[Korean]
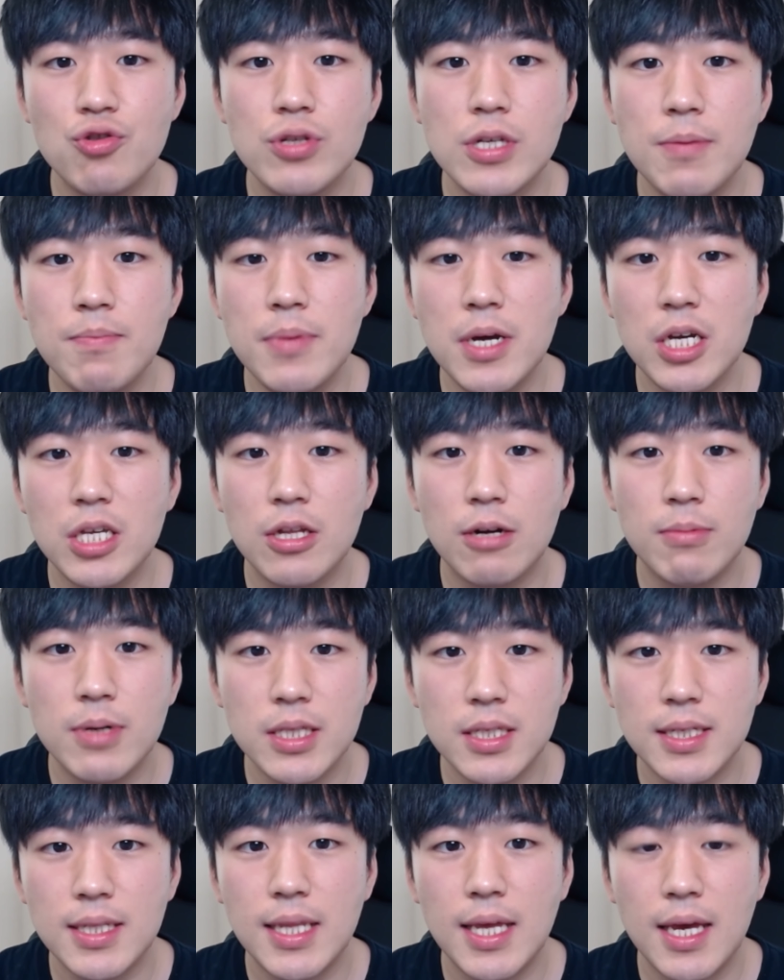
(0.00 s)
6천 명이
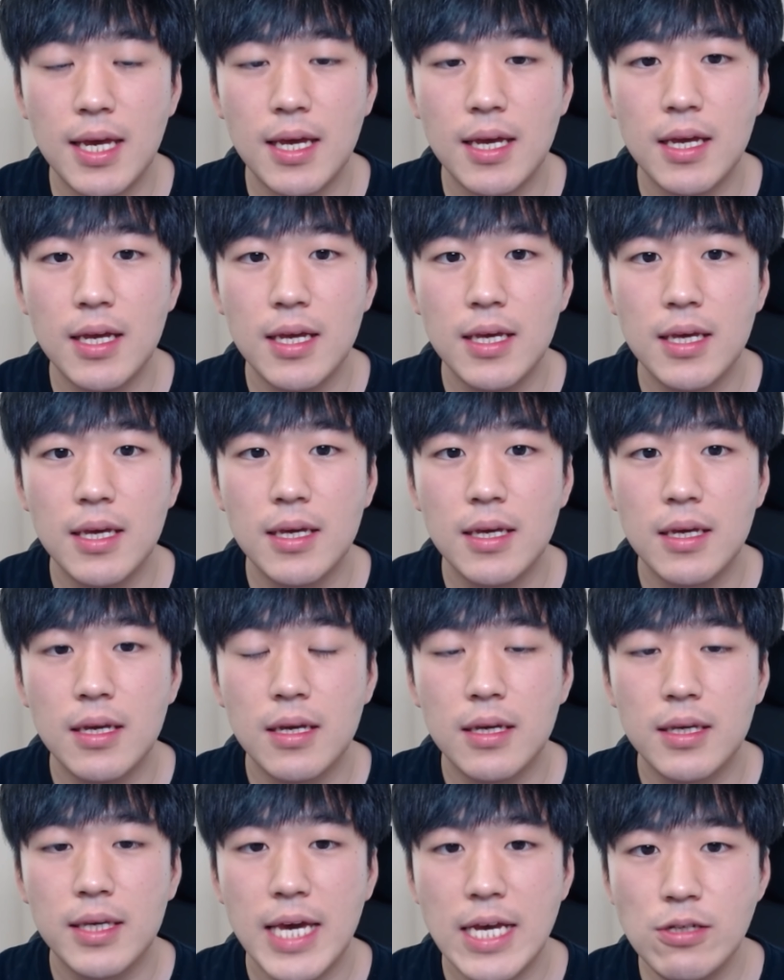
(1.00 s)
넘었는데
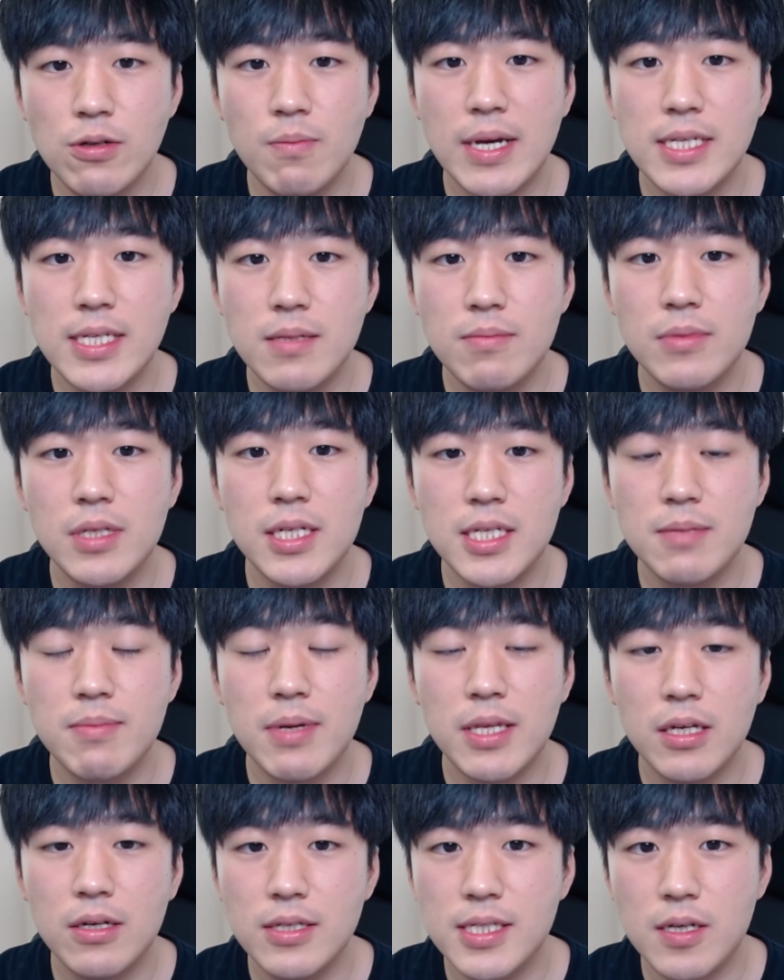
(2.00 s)
계속
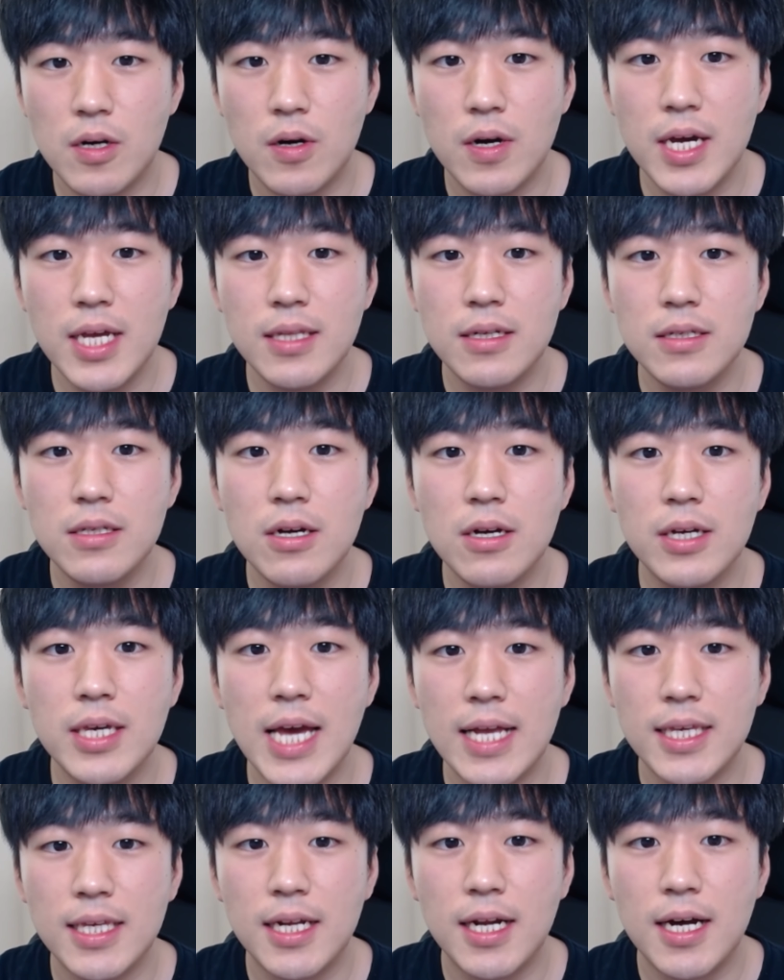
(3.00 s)
말씀드리지만 이건 저의 능력이
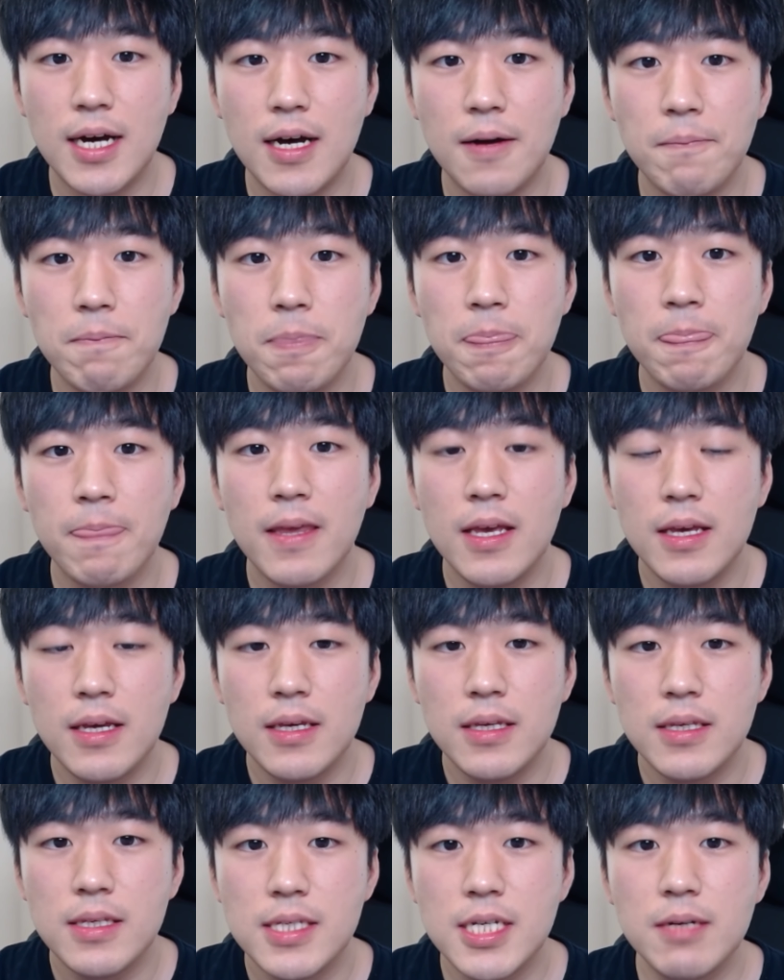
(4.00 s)
아니라
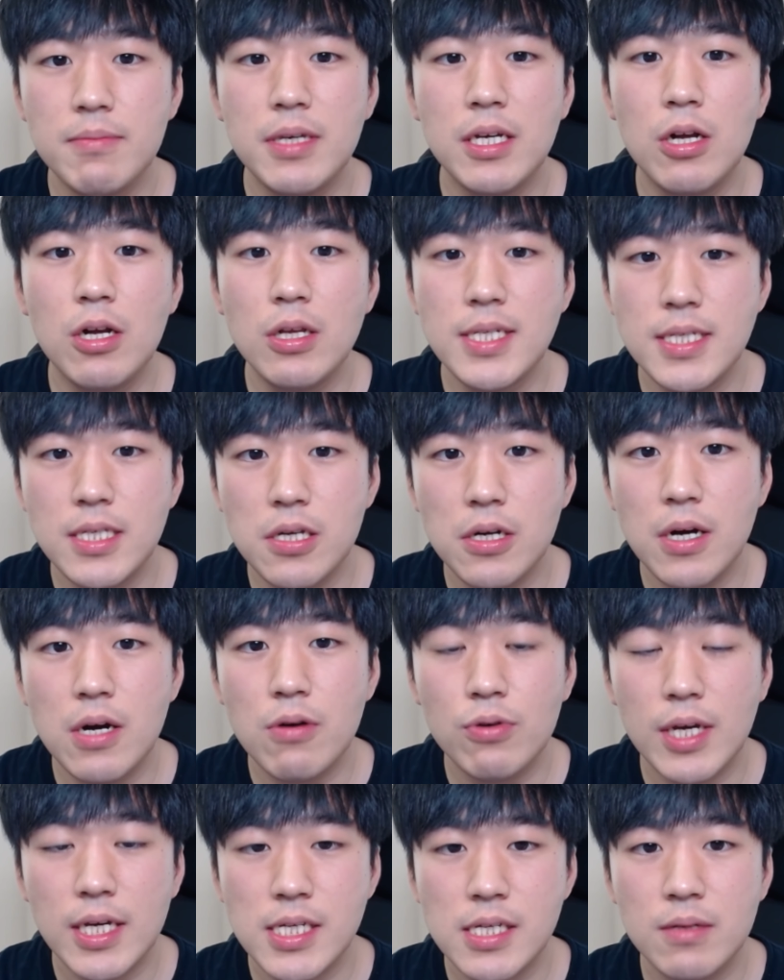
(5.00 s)
지금 이걸
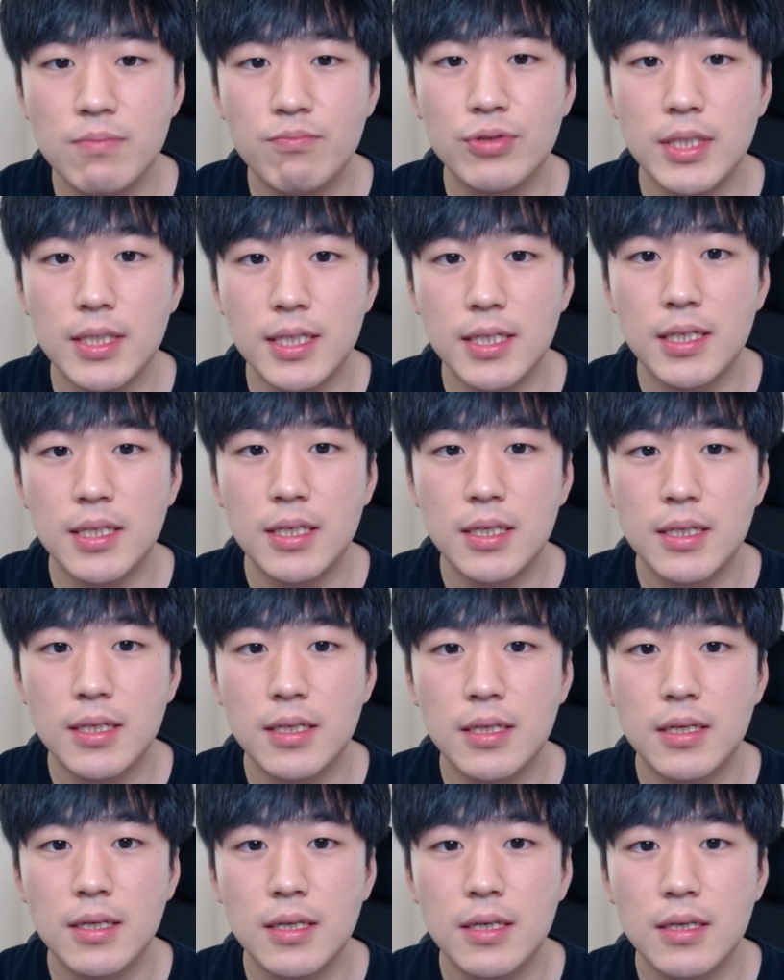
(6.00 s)
시청하고 계시는 분들
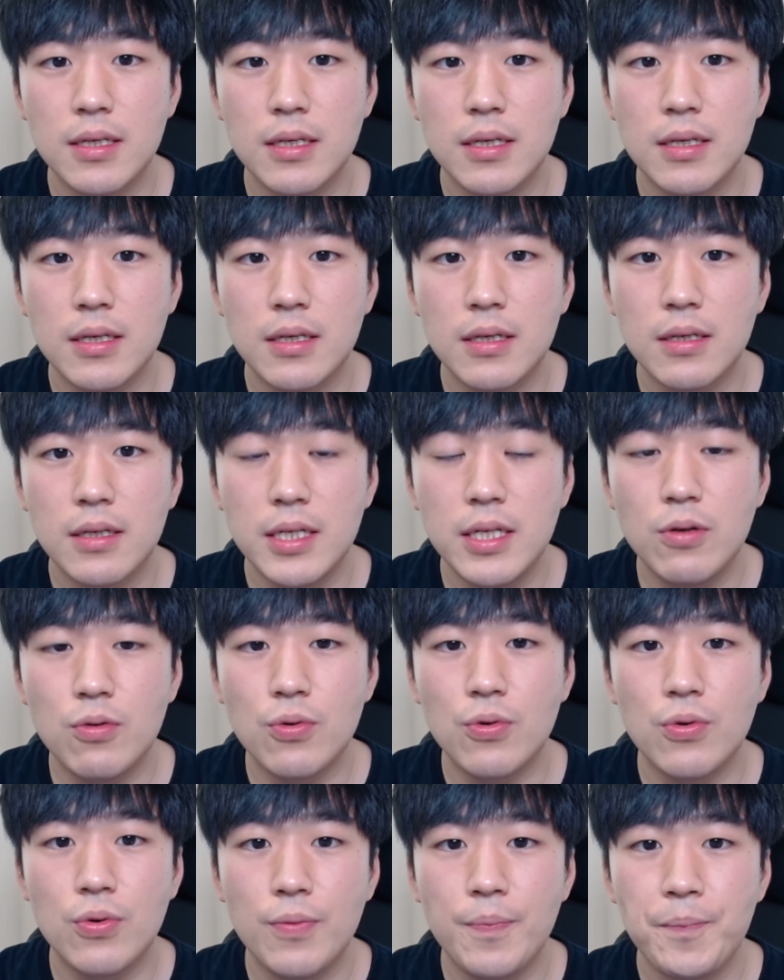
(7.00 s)

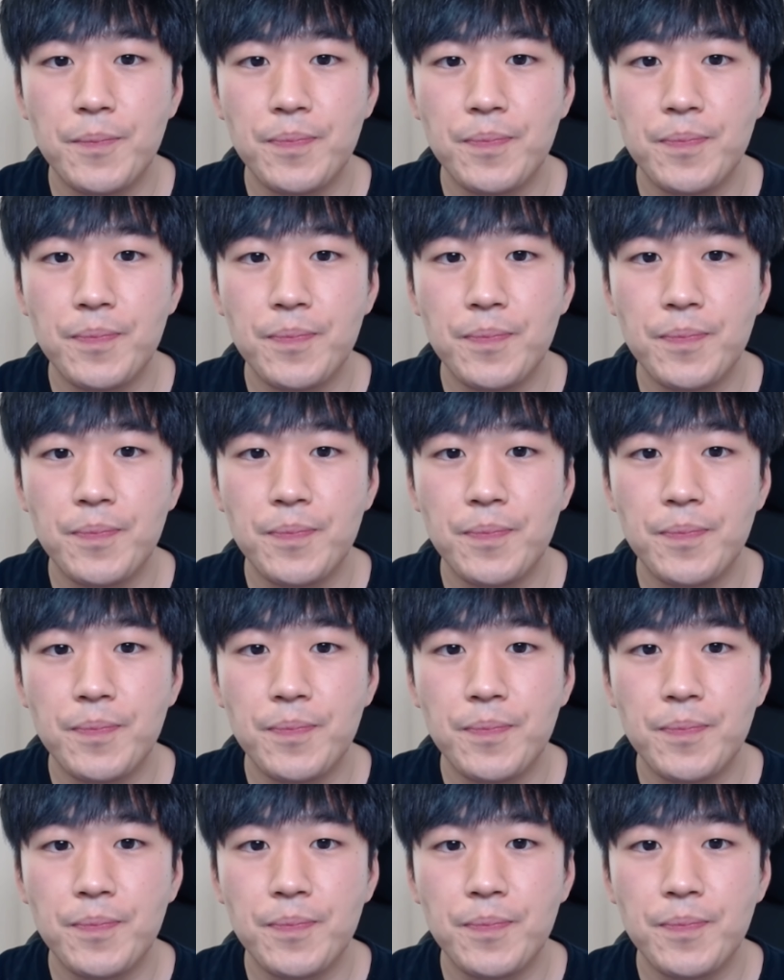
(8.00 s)
그리고